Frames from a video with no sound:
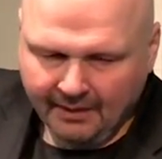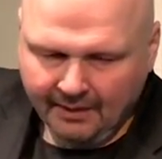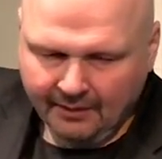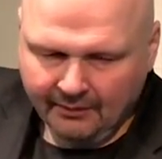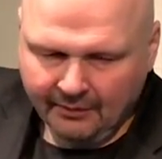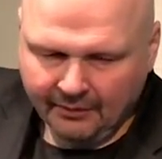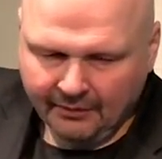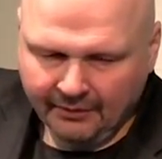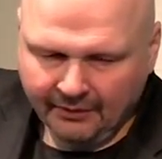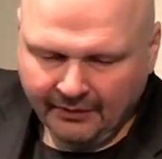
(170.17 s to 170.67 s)

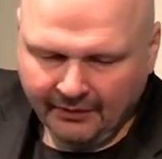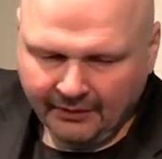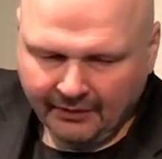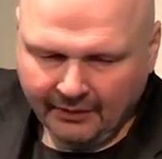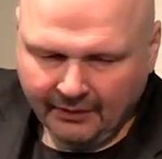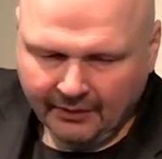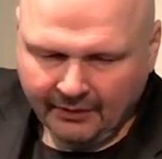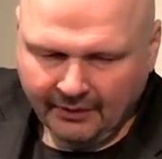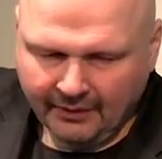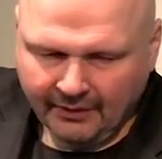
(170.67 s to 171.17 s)
Und,
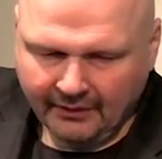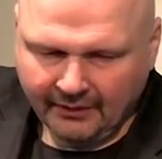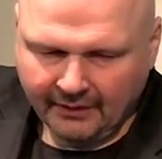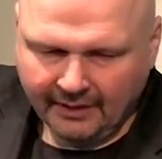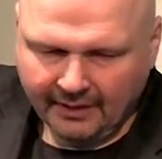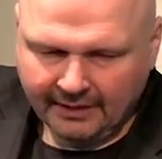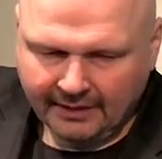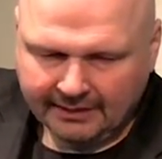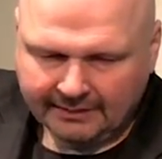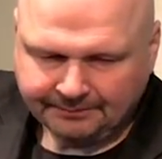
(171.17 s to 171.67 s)
und
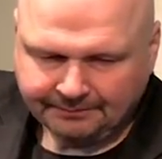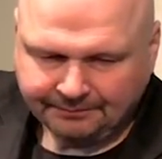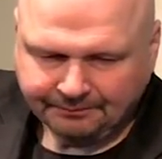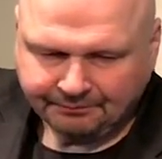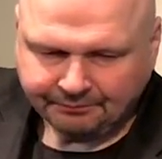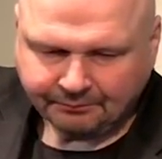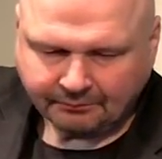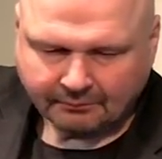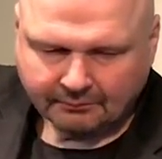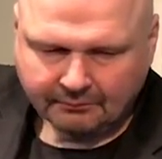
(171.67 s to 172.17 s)
ähm,
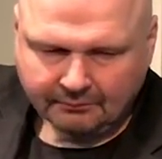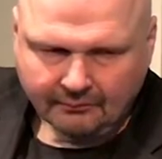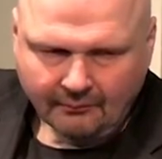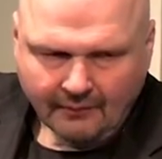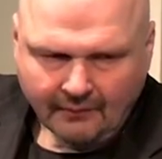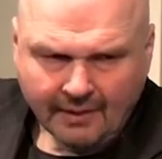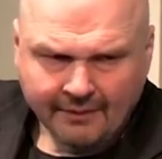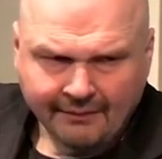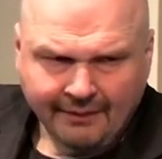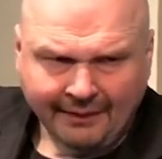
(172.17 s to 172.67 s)

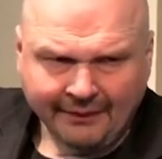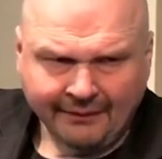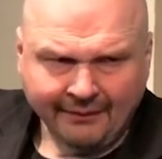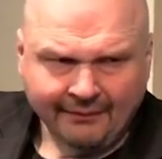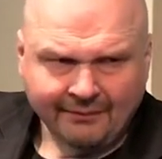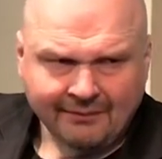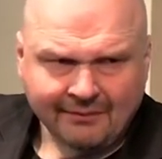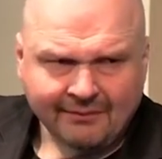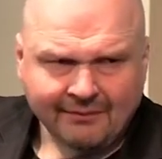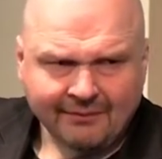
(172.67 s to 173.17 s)
was,
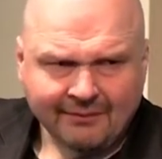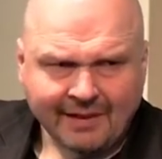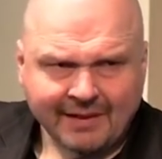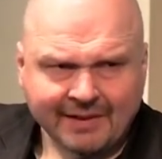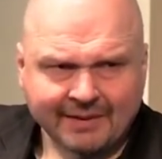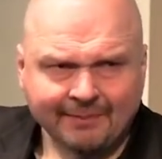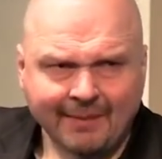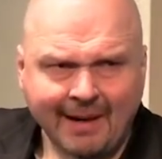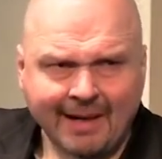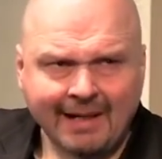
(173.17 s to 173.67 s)

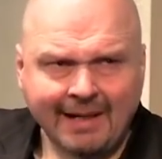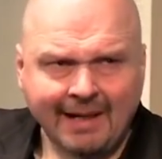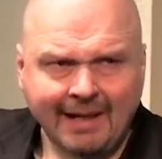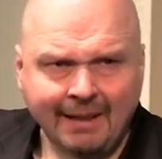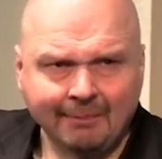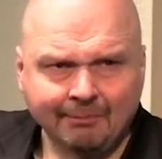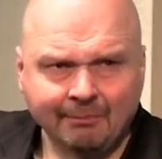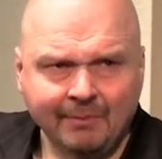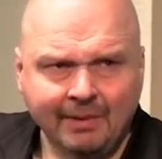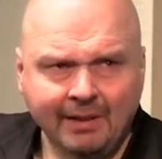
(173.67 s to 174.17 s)
was mein
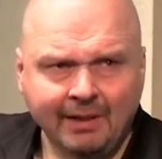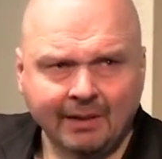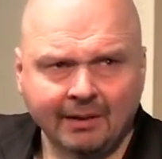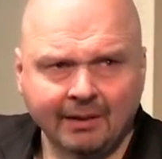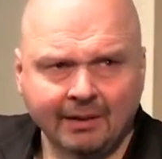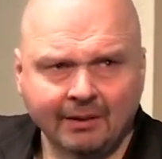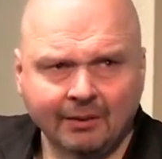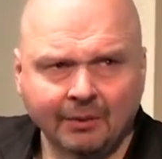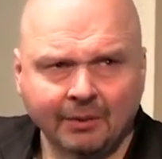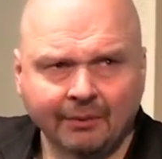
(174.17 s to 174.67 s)
Leben hier
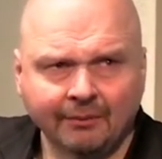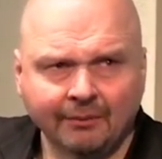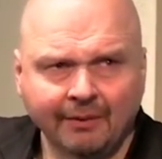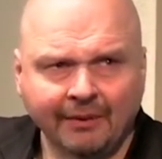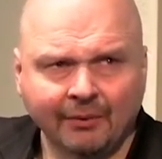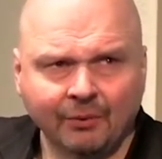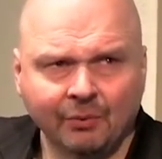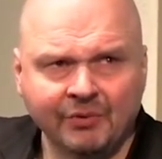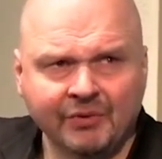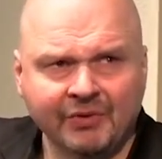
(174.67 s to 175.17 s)
oder
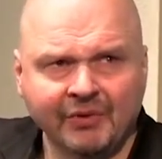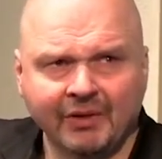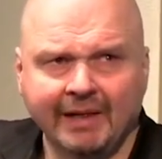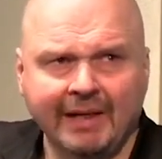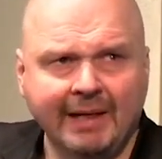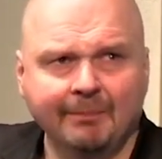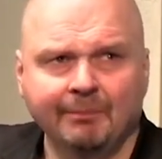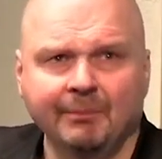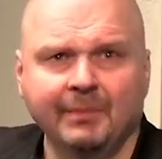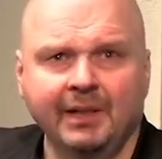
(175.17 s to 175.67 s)
was unser
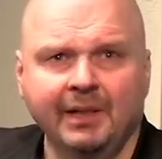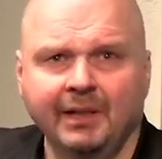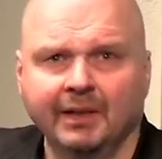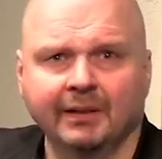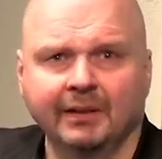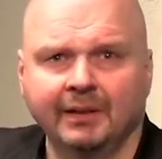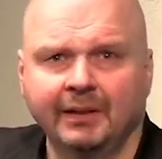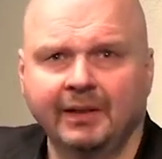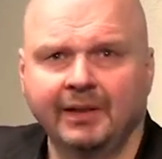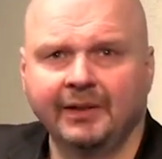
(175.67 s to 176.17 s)
Leben hier
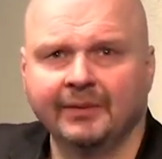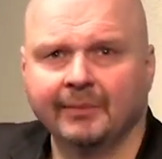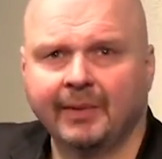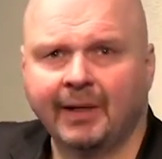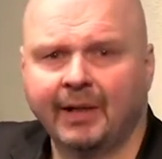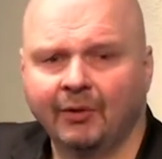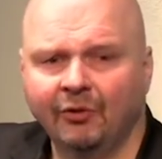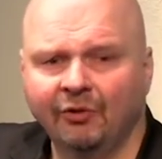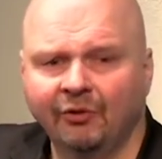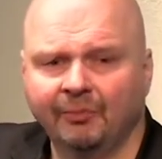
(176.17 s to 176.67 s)
in diesem
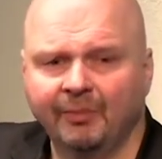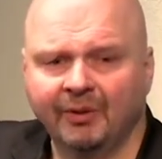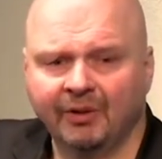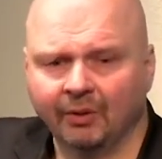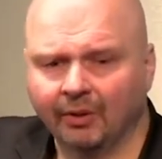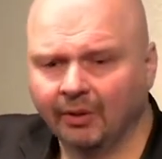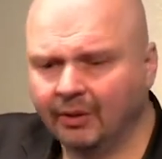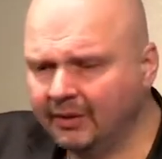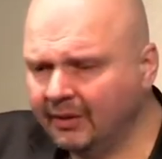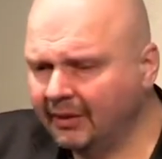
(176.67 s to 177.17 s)
Haus
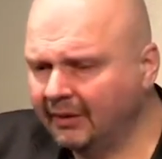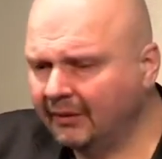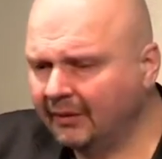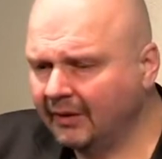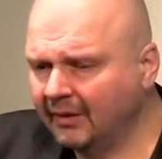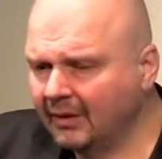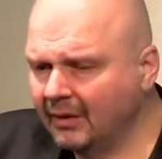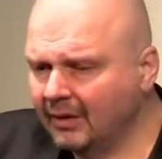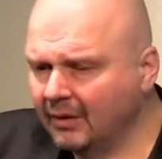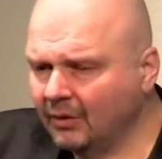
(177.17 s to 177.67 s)
bedeutet
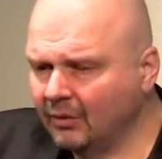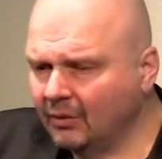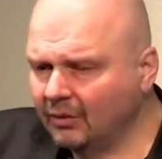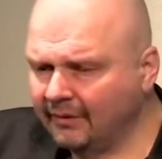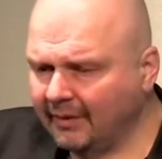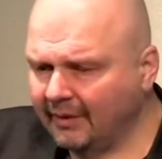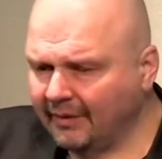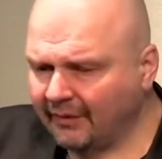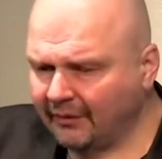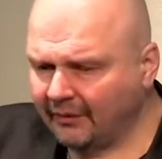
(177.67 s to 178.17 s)
und
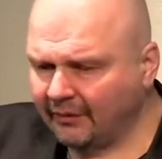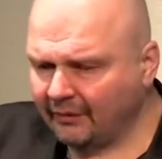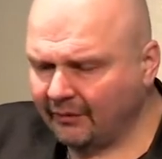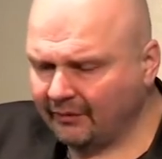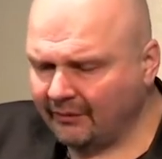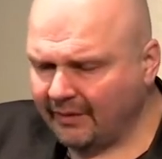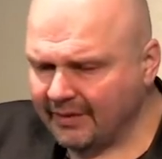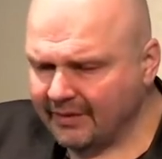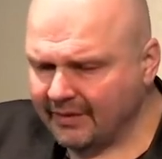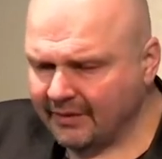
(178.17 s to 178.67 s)
was es,
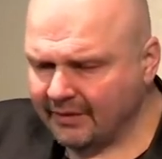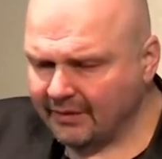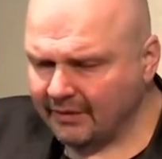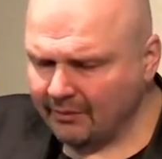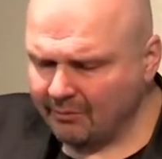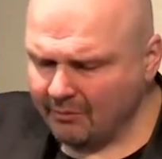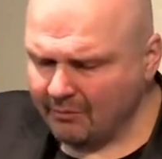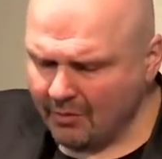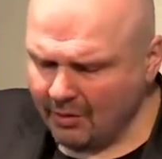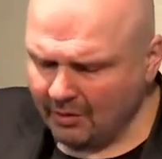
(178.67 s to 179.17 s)
was es
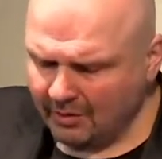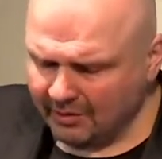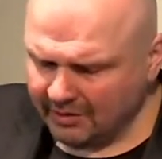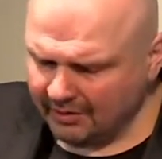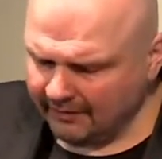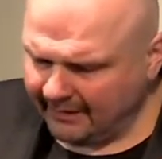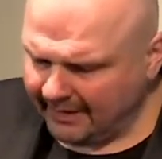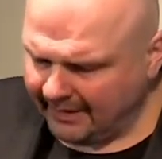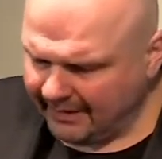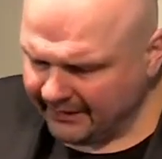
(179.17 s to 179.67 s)

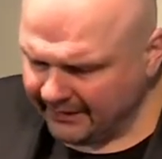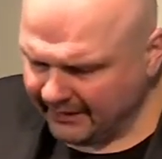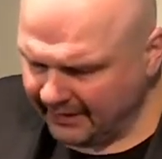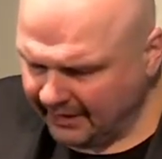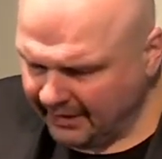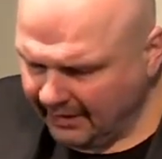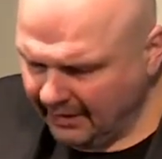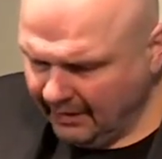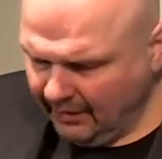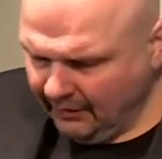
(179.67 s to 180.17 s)
möglicherweise
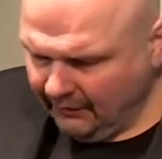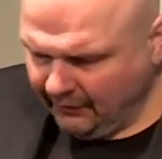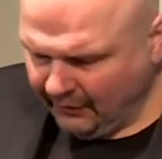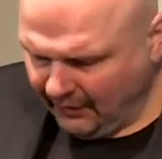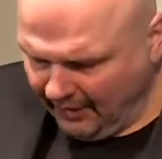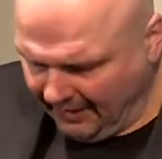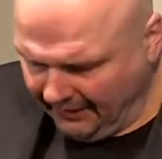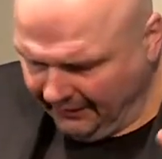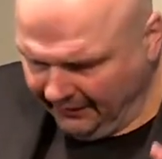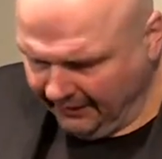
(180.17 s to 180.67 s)

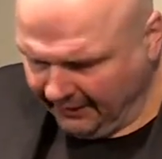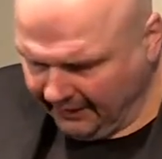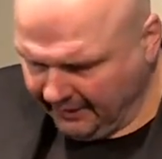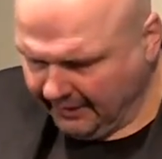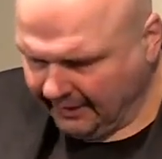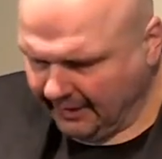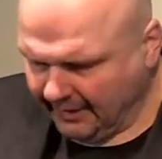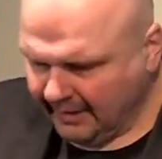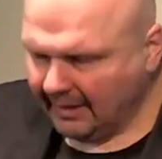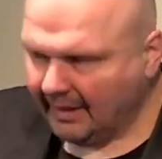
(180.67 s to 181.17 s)
für
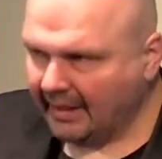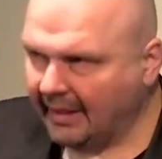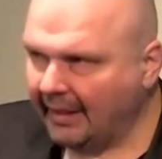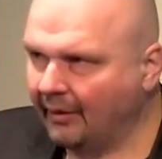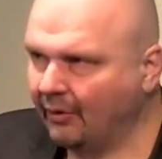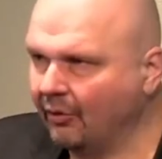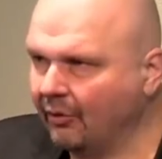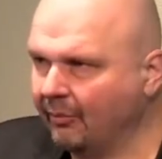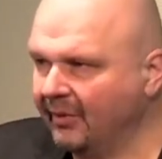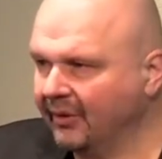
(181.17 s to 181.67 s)
andere
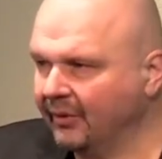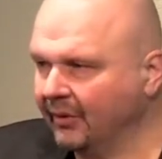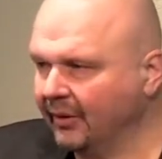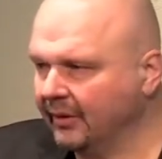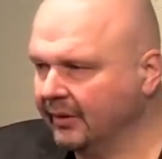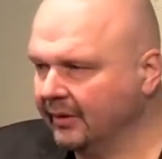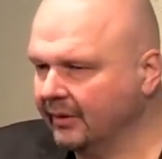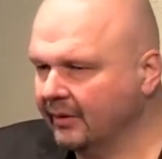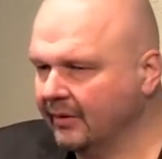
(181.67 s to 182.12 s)
auch bedeuten